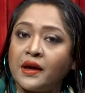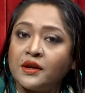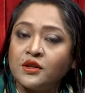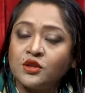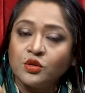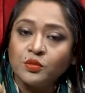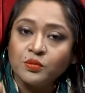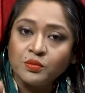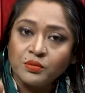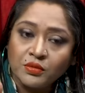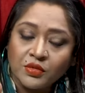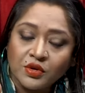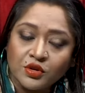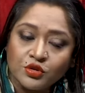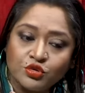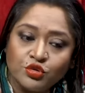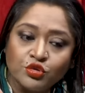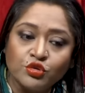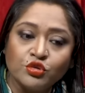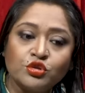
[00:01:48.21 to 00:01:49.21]
একদম
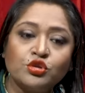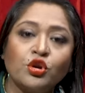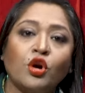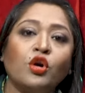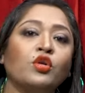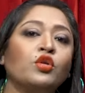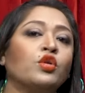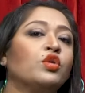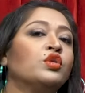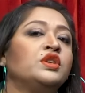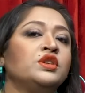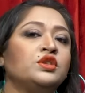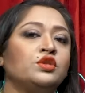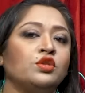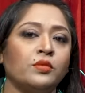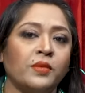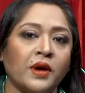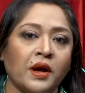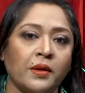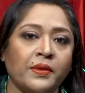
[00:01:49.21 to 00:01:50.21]

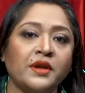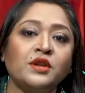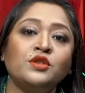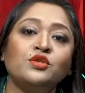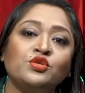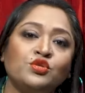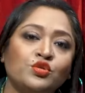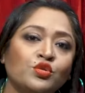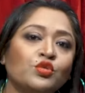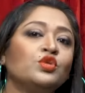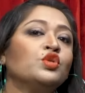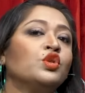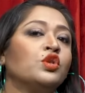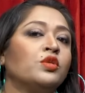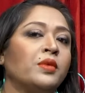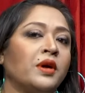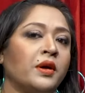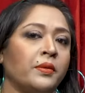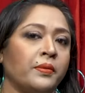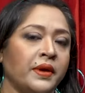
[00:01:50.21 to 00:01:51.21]
সুসংগঠিতভাবে
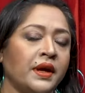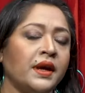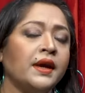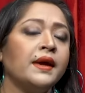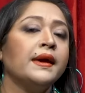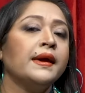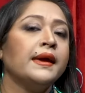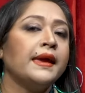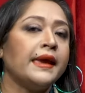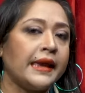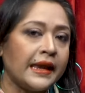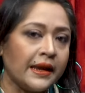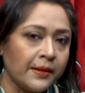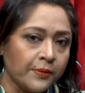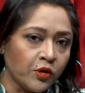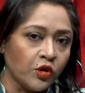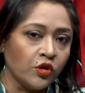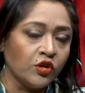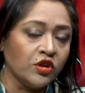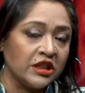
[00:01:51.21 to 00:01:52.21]
সুন্দরভাবে
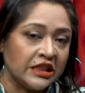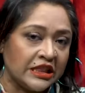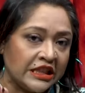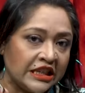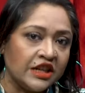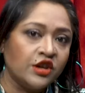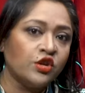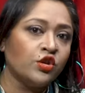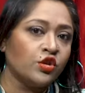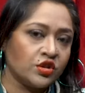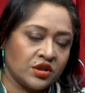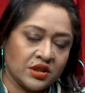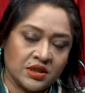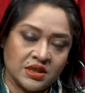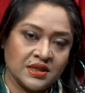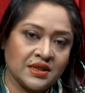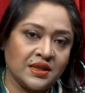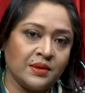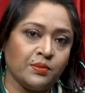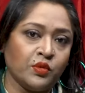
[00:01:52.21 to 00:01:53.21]
এবং
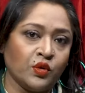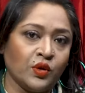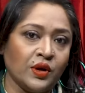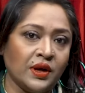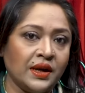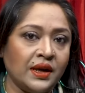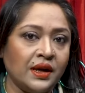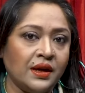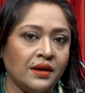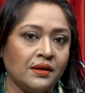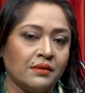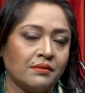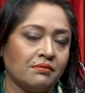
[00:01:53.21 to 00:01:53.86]
দৃঢ়তার সাথে বললে